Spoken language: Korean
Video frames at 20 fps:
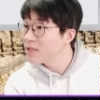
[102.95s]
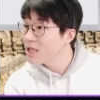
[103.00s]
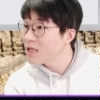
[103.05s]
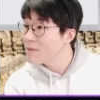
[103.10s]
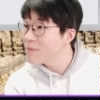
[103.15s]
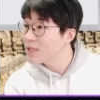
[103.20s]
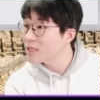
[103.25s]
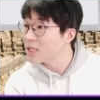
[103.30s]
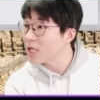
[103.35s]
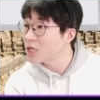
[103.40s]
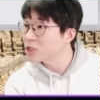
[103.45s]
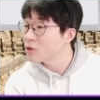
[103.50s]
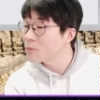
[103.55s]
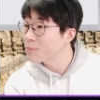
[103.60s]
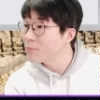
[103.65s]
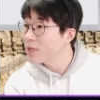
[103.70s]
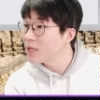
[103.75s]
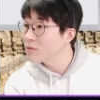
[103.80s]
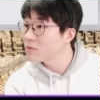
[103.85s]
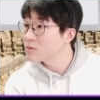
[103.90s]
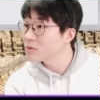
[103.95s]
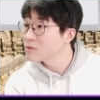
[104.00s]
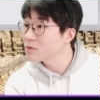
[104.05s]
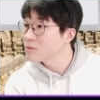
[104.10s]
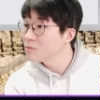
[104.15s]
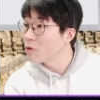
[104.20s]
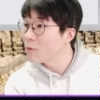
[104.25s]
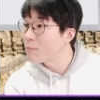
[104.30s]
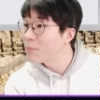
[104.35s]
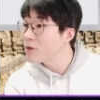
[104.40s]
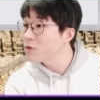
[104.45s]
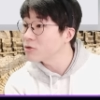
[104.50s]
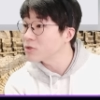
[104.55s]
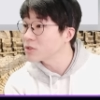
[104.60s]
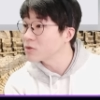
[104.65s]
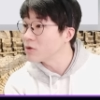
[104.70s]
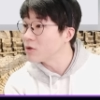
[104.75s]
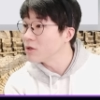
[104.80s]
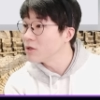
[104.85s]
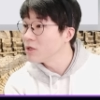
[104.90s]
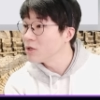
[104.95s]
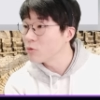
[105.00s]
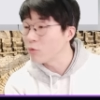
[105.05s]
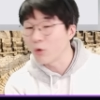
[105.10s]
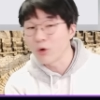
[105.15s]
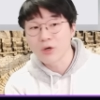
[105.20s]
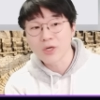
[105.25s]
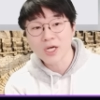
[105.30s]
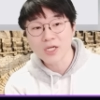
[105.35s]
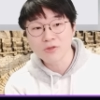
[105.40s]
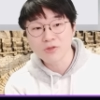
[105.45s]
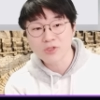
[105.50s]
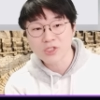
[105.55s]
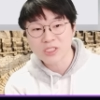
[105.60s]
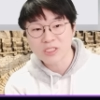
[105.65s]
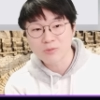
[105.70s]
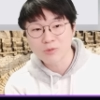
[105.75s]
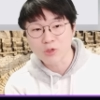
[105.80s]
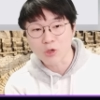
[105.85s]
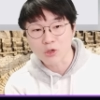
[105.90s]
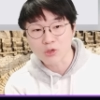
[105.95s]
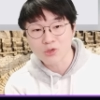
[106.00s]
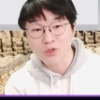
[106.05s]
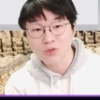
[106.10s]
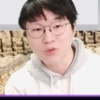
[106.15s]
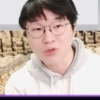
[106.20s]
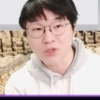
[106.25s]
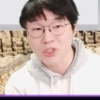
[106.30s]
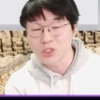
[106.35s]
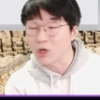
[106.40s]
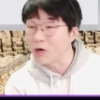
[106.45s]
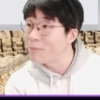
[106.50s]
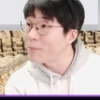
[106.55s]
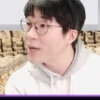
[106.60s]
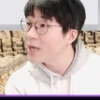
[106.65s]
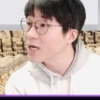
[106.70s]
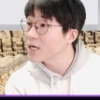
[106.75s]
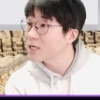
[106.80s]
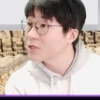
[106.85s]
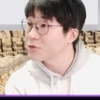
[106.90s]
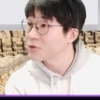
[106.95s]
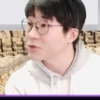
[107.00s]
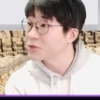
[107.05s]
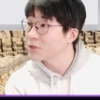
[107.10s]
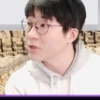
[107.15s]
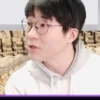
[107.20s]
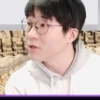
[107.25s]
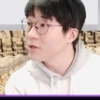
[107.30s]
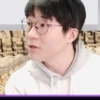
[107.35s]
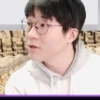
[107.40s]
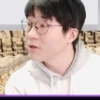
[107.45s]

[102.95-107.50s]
4배, 5배 몇 배를 뛴거야 월간으로 치면 어떤 월은 10배 가까이 뛰었어요.